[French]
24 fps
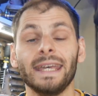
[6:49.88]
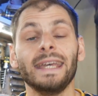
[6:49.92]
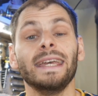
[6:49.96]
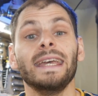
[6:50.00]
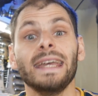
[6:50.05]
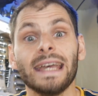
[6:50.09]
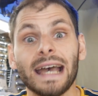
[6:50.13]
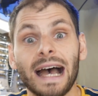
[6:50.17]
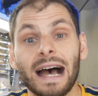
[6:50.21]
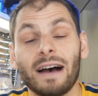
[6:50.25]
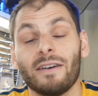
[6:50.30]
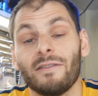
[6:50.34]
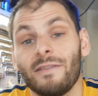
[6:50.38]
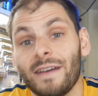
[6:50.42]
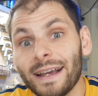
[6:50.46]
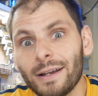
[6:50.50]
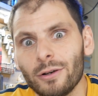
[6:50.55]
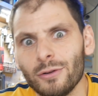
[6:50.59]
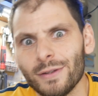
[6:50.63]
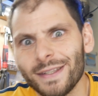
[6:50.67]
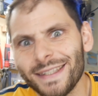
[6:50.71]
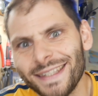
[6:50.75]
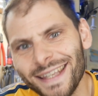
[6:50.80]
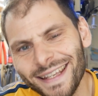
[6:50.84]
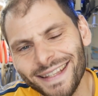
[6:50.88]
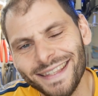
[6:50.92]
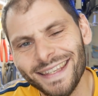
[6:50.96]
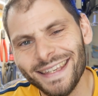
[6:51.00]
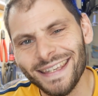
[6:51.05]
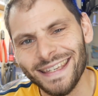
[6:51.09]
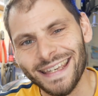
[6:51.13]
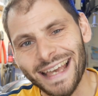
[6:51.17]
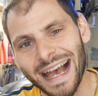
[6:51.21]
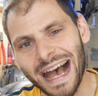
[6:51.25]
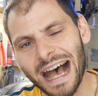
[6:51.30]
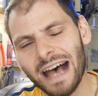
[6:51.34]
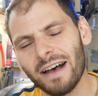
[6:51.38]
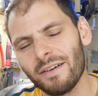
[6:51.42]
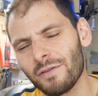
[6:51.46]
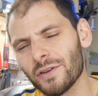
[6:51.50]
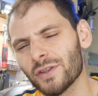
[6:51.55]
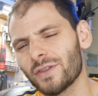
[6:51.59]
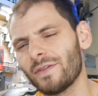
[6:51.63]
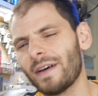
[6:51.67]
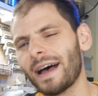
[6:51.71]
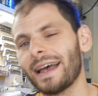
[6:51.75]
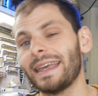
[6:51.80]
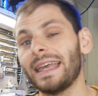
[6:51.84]
et avec le CDI à
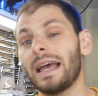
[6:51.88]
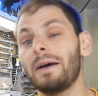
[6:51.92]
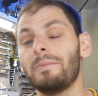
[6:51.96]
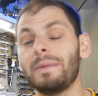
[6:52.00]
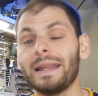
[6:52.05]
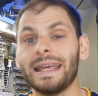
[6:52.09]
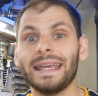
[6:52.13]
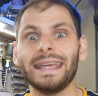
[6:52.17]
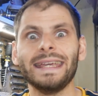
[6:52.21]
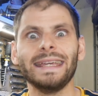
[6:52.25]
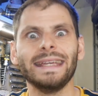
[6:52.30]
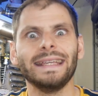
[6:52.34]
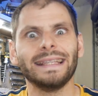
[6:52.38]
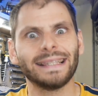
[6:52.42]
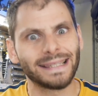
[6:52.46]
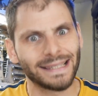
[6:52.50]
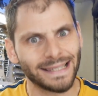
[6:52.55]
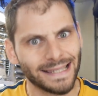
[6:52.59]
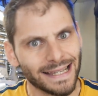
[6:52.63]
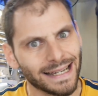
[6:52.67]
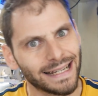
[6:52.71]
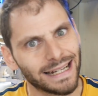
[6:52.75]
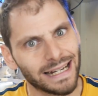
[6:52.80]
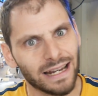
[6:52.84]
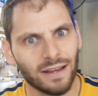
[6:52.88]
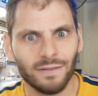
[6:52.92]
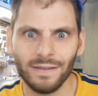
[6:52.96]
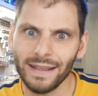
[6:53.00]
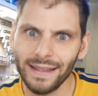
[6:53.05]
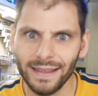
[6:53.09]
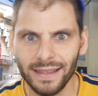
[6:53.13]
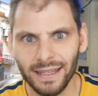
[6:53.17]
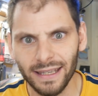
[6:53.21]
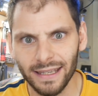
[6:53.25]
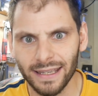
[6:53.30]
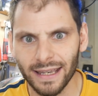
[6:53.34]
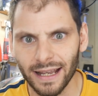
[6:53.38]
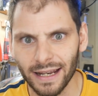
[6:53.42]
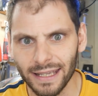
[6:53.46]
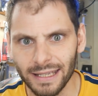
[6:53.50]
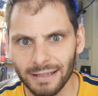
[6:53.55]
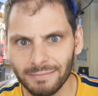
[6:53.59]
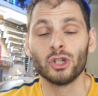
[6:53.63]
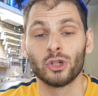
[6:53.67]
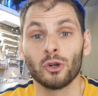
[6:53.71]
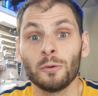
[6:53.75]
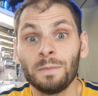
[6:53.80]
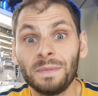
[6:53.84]
avance variable et sa clavette décalée.
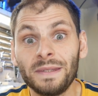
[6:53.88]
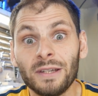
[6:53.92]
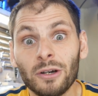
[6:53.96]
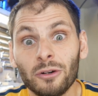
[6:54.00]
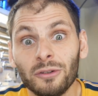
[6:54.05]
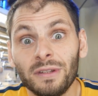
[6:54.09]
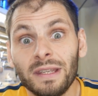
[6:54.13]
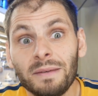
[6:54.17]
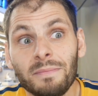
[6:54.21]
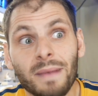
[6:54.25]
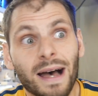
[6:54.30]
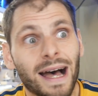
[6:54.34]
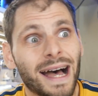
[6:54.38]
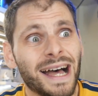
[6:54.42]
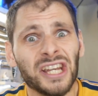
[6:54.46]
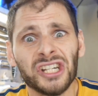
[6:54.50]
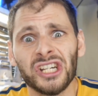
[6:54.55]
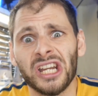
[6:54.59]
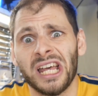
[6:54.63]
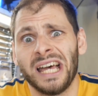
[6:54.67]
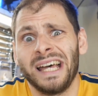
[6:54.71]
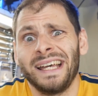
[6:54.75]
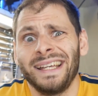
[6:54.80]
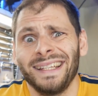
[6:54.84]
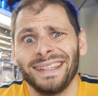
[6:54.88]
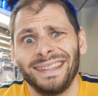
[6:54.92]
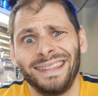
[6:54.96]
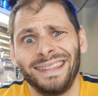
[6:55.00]
J'obtiens au démarrage un